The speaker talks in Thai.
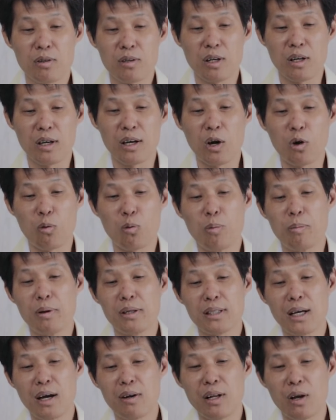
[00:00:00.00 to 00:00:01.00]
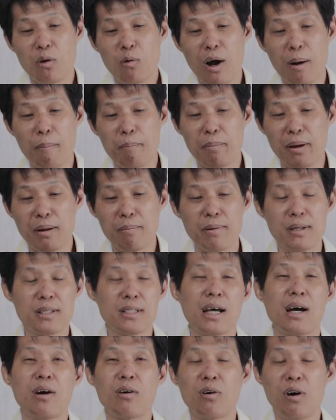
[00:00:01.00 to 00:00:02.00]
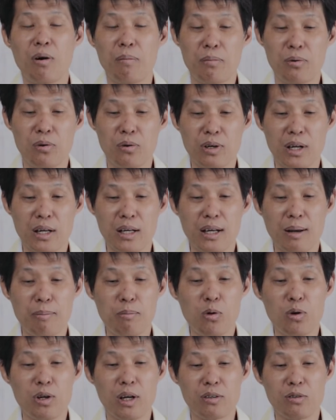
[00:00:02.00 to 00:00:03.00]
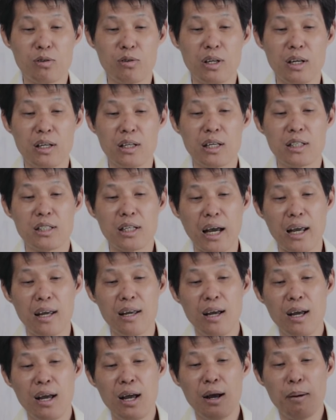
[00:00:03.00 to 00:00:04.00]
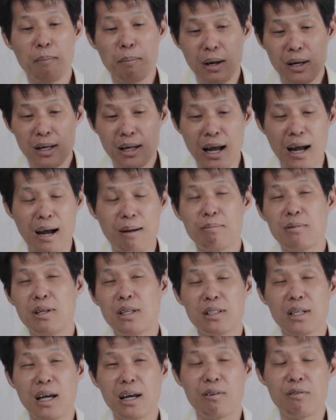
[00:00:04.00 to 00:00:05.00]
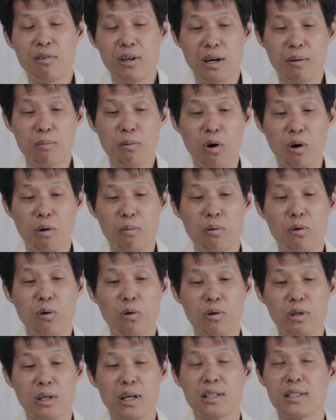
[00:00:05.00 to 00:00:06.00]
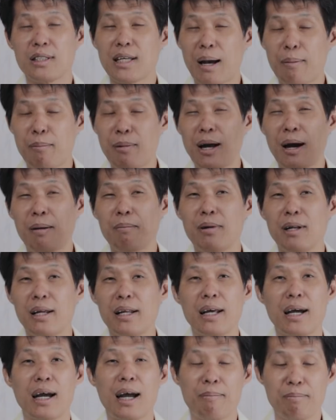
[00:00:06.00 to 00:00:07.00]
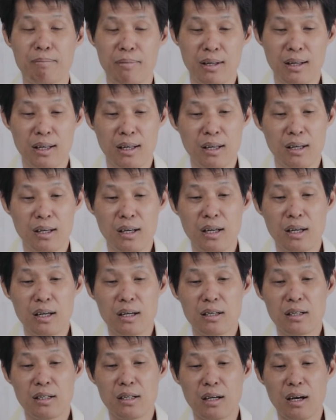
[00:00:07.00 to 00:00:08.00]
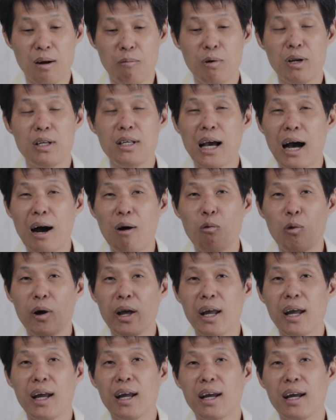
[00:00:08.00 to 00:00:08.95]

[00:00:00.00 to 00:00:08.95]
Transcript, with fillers: จึงขอบคุณพระเจ้าในความเป็นพระเจ้าของพระองค์นั้นนะครับผู้เขียนสดุดีได้ใช้พระนามที่ใช้เรียกของพระองค์เนี่ยสามคำเลยนะครับคือคำว่ายาเว